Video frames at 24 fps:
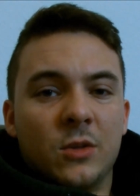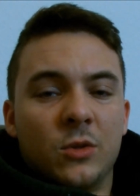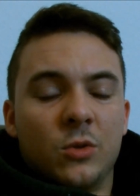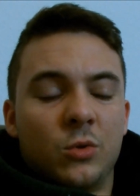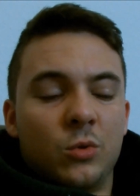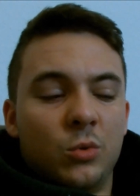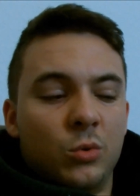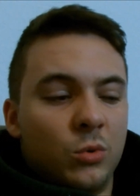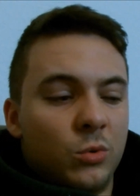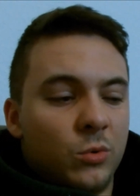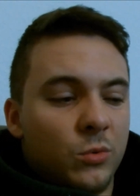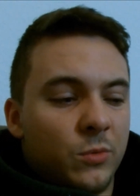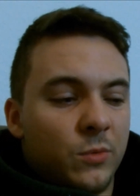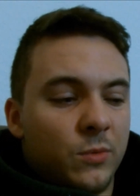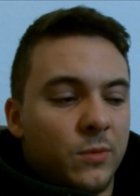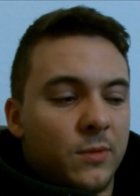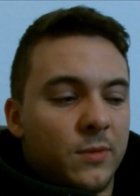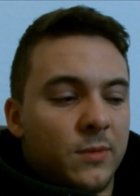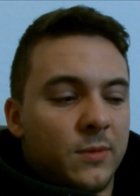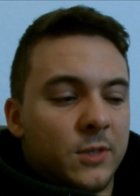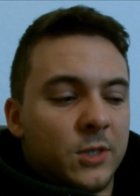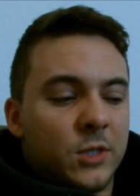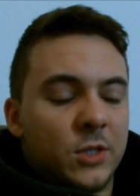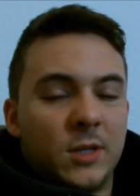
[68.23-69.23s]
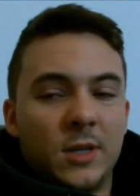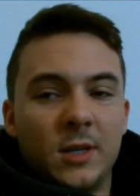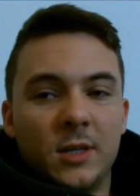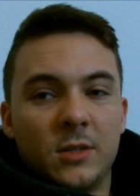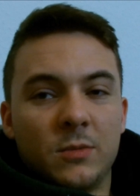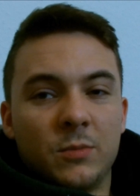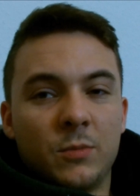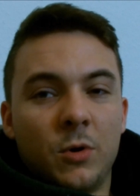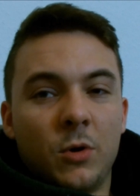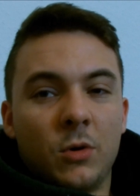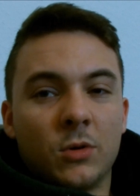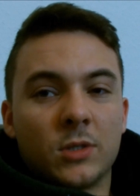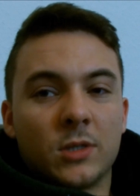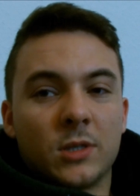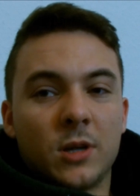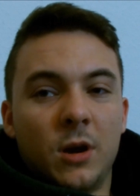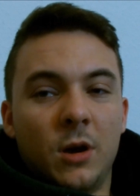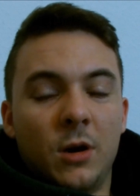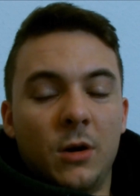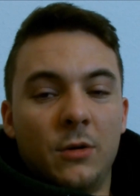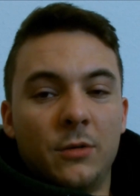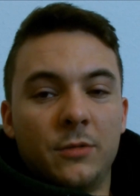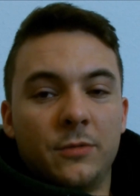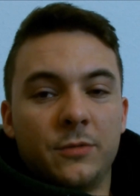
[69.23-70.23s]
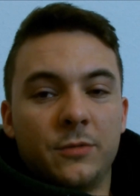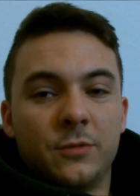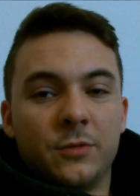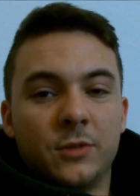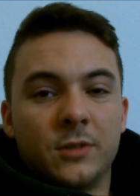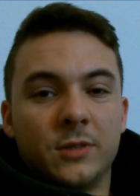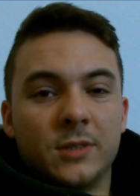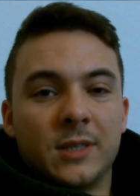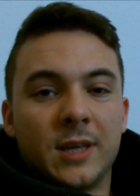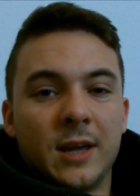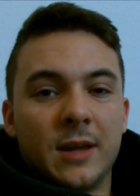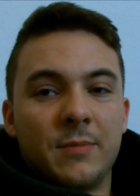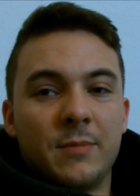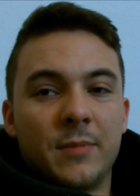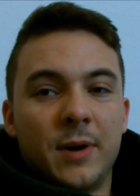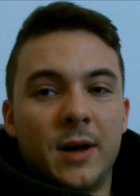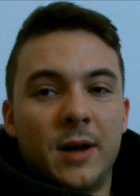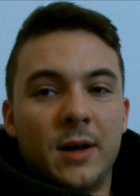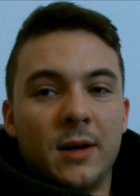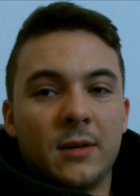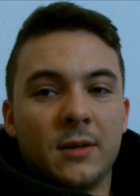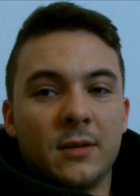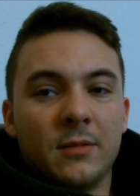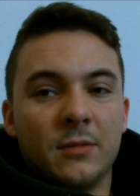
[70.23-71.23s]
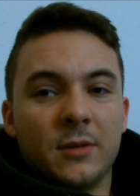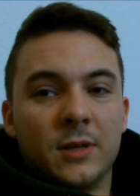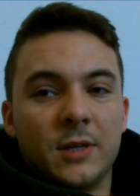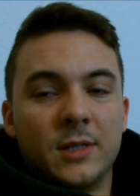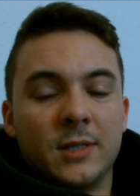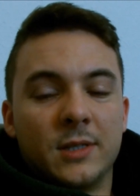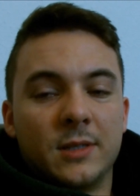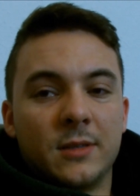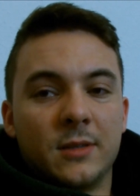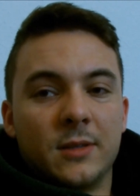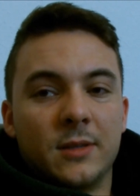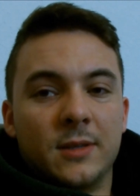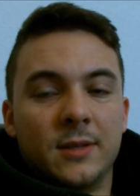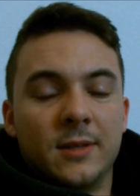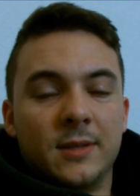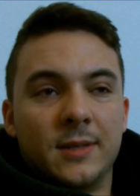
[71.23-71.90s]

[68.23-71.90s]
Du stehst morgens auf und dein Magen ist,